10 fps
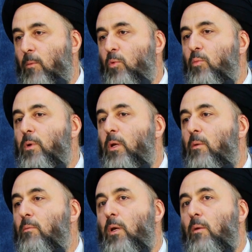مو
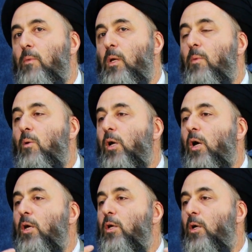
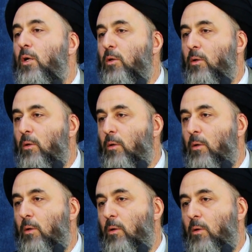بالماورائيات
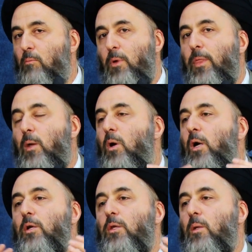
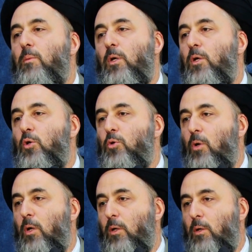بالظواهر الطبيعية
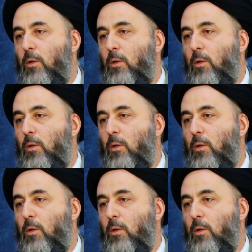شغلك